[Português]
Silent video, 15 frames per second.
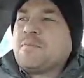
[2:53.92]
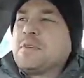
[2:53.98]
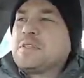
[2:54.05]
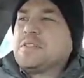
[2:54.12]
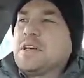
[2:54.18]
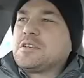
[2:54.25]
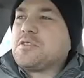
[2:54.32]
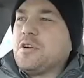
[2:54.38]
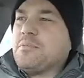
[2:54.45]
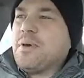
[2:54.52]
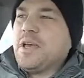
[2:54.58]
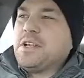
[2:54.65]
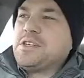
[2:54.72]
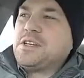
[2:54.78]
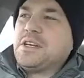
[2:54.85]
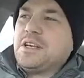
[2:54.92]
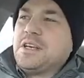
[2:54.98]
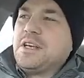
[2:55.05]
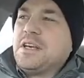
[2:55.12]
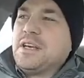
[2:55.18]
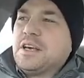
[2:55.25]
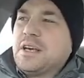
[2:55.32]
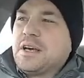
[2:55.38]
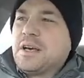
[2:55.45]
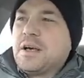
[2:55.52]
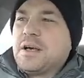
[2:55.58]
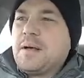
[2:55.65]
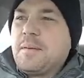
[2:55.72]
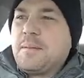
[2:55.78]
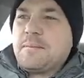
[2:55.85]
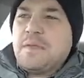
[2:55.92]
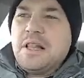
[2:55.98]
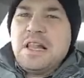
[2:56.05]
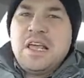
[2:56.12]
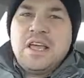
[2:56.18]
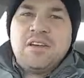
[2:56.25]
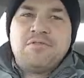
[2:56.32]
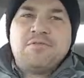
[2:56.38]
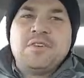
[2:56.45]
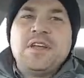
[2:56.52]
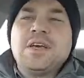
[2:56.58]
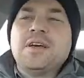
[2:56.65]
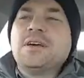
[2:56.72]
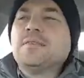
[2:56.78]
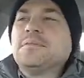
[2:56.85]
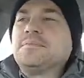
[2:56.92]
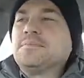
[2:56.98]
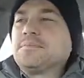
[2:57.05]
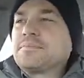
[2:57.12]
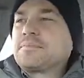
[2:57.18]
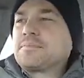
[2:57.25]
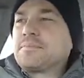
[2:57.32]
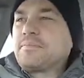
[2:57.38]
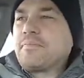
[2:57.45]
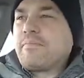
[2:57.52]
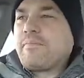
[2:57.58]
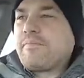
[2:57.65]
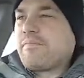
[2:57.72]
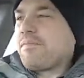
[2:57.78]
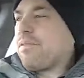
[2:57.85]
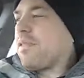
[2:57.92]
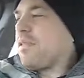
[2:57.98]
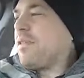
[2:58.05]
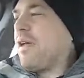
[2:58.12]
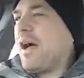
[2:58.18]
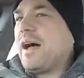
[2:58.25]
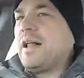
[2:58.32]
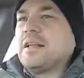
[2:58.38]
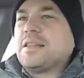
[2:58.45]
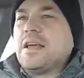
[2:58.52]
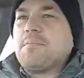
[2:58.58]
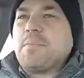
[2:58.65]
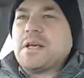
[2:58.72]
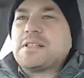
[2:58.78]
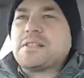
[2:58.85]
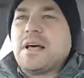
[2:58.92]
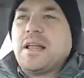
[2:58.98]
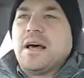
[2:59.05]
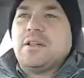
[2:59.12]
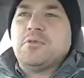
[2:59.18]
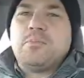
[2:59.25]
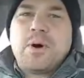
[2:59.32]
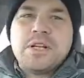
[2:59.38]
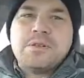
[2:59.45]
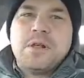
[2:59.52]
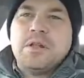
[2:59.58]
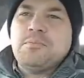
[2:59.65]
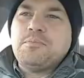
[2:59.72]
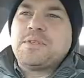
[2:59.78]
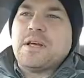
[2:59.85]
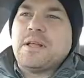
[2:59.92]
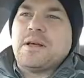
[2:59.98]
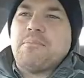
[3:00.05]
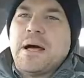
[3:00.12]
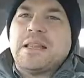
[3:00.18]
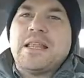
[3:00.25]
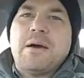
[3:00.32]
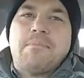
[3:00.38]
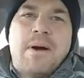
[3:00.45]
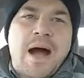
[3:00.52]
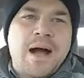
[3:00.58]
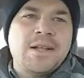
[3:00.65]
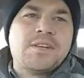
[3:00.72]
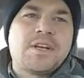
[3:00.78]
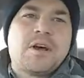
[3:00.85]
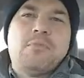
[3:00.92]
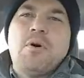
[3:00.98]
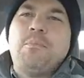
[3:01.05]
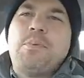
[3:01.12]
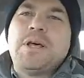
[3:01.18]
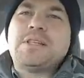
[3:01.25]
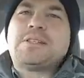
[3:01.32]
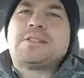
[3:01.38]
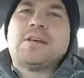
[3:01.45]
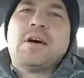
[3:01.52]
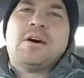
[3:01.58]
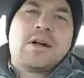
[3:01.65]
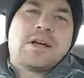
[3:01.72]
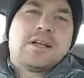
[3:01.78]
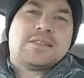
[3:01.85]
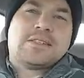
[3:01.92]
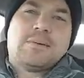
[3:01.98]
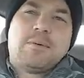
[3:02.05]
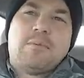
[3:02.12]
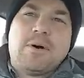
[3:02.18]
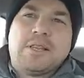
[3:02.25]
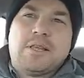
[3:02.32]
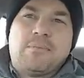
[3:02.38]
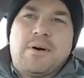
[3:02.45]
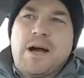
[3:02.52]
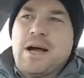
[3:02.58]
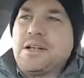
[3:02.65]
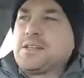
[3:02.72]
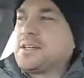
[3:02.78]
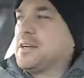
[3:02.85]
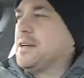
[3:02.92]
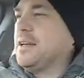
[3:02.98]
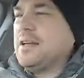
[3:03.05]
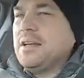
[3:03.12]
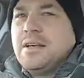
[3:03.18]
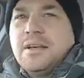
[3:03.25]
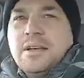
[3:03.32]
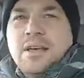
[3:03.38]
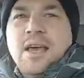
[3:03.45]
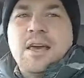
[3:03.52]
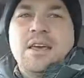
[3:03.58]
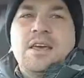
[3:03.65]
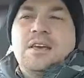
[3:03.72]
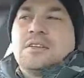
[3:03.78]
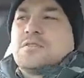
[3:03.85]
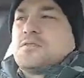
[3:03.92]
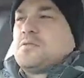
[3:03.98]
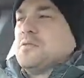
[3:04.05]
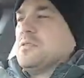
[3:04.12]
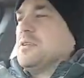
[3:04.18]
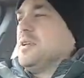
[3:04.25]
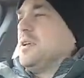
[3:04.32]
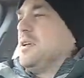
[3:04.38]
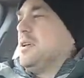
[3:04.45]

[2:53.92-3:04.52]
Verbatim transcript: sexualmente livre, né? Ela tem que pensar, ela não pode, ela não precisa. Matemática é uma opressão a criança saber matemática. Que isso?